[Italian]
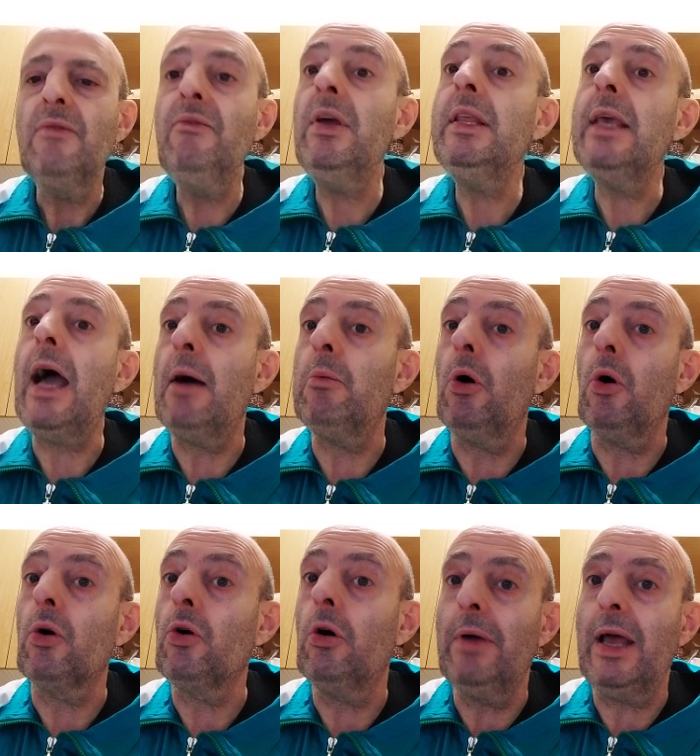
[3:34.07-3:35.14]
Vediamo
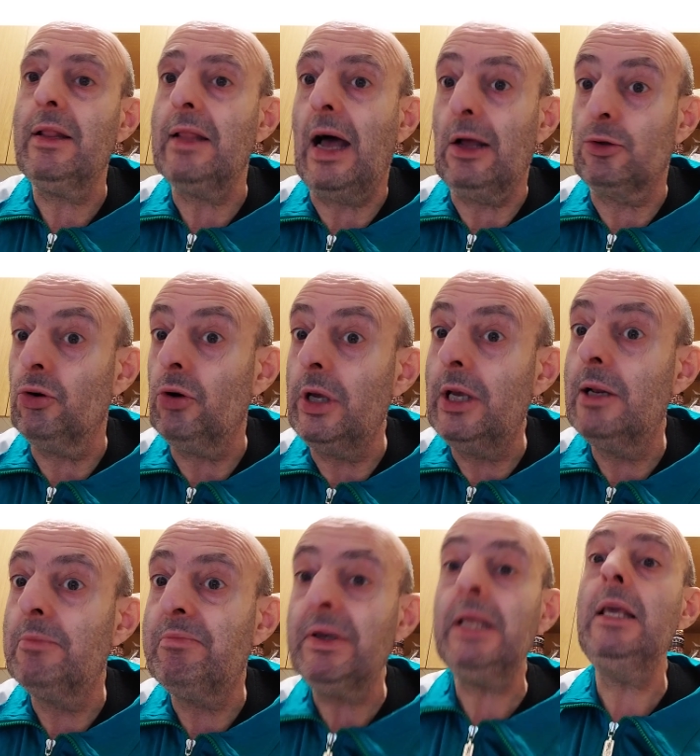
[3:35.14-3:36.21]
come è andato
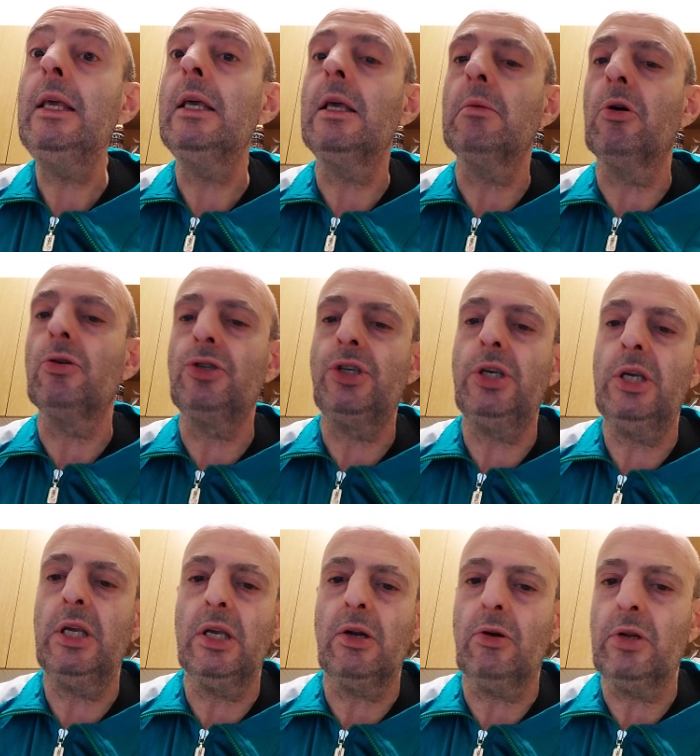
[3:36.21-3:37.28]
il primo
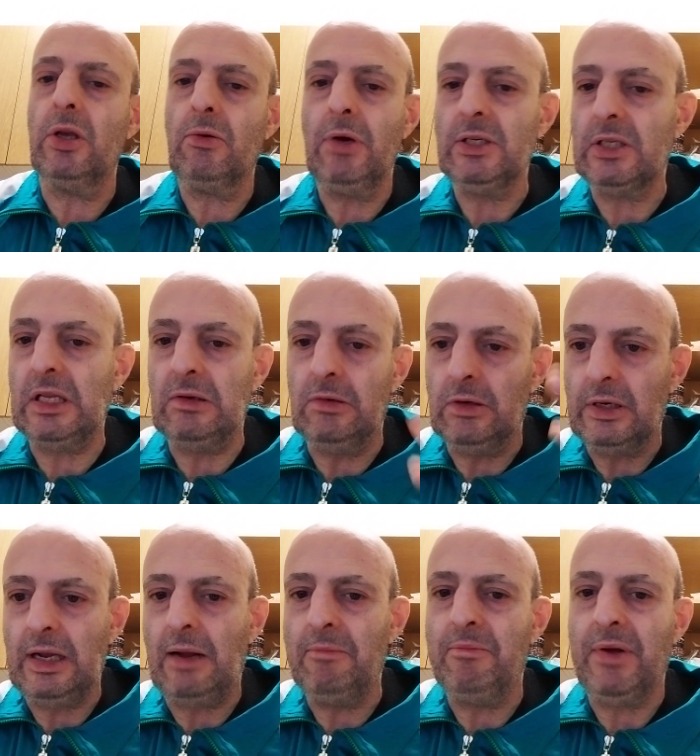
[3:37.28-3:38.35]
giro di questo
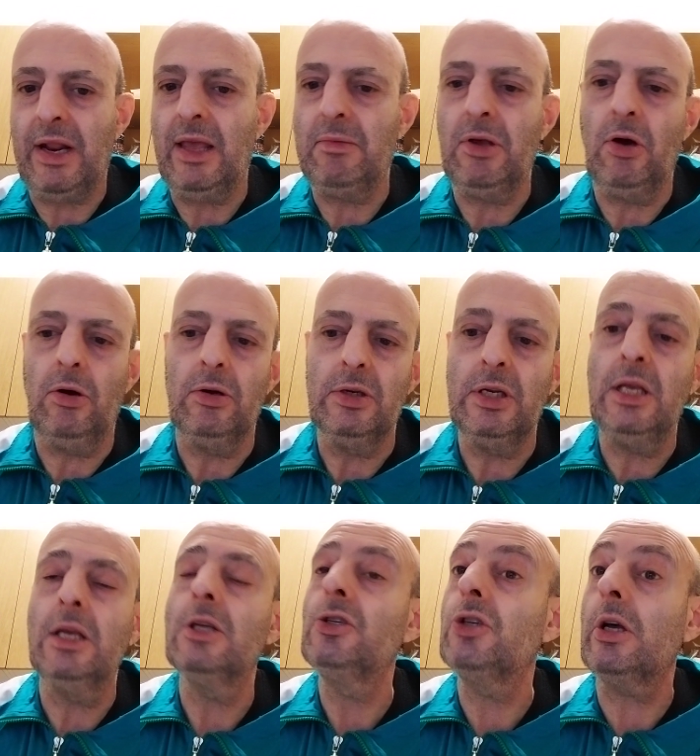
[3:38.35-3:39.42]
Gran Premio
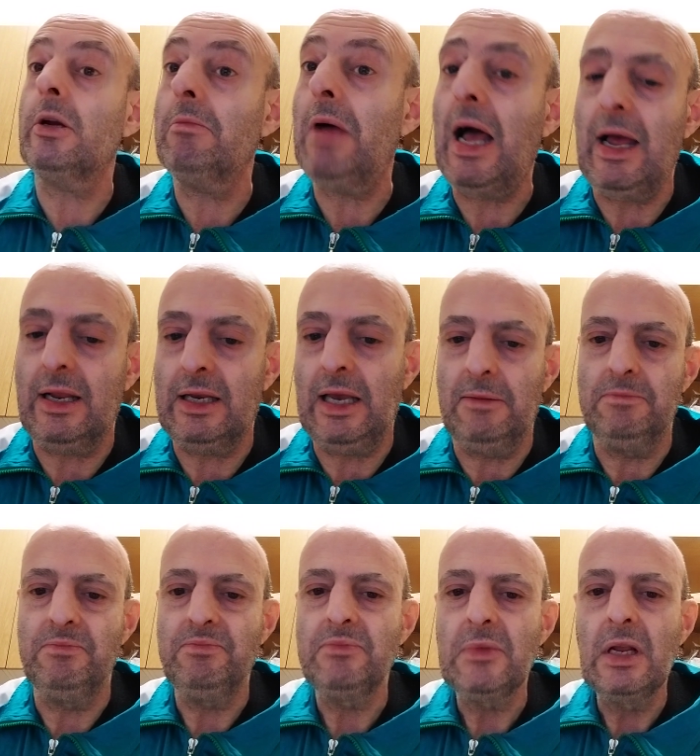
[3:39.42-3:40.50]
di Germania.
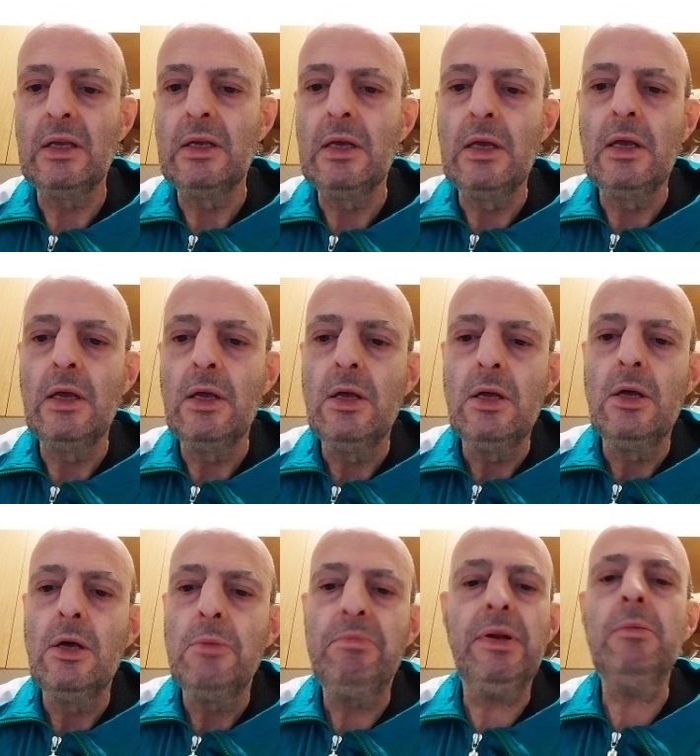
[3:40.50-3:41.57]

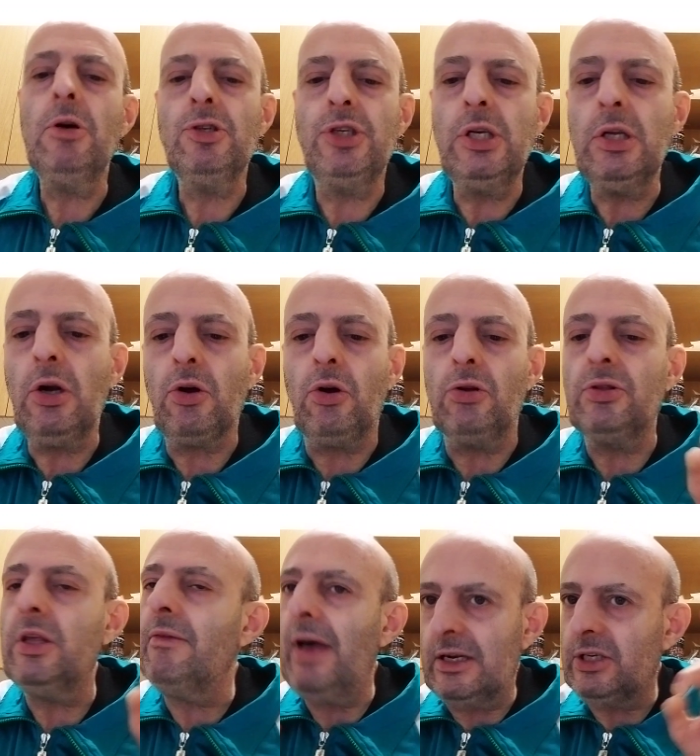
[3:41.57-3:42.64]
Primo giro con
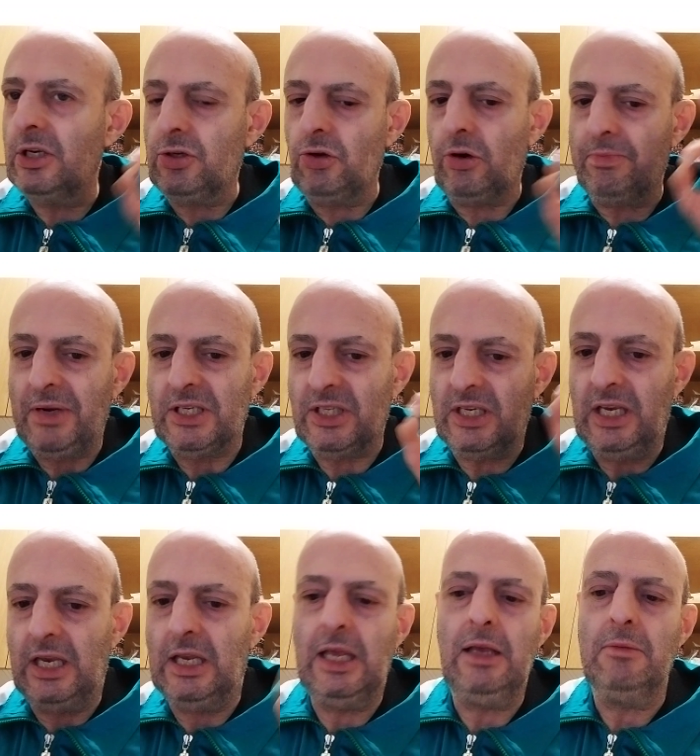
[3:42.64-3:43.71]
diversi
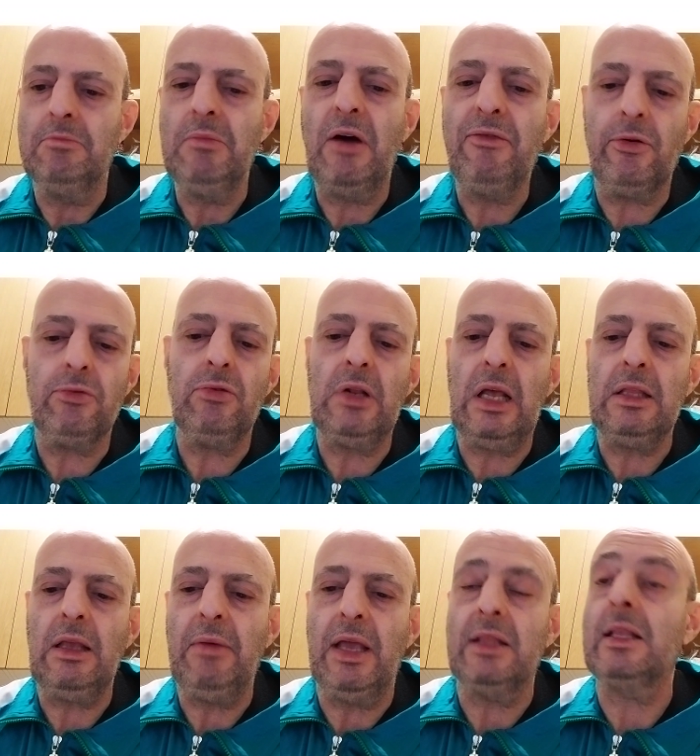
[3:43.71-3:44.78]
sorpassini, ma
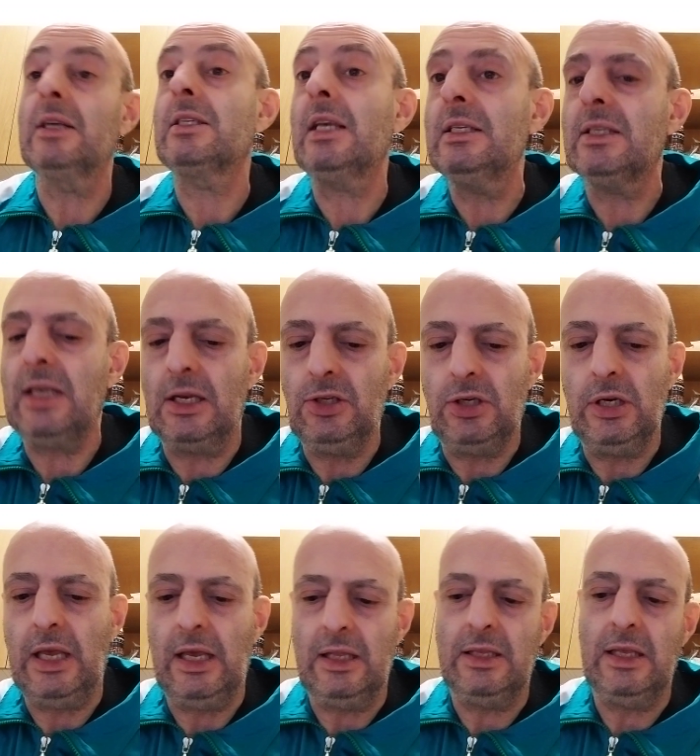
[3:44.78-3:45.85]
fortunatamente senza
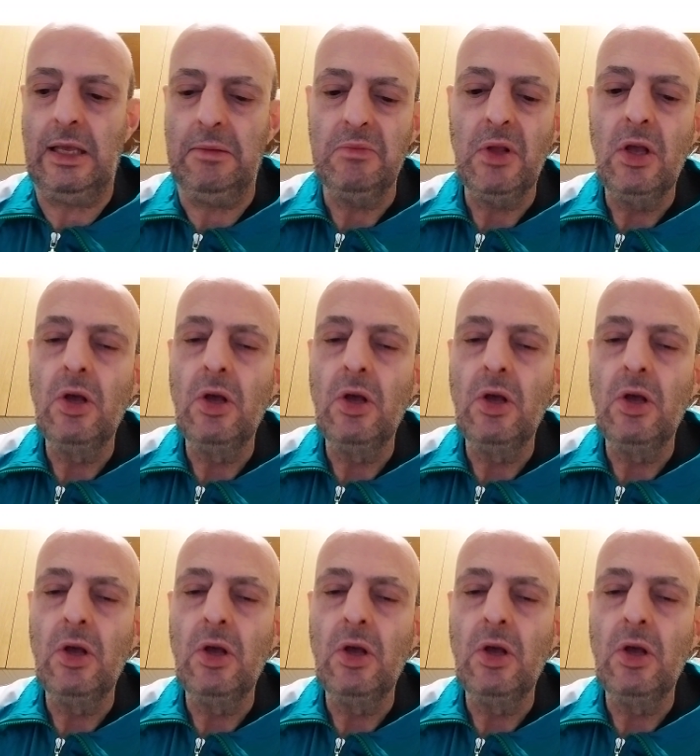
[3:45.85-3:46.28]
incidenti,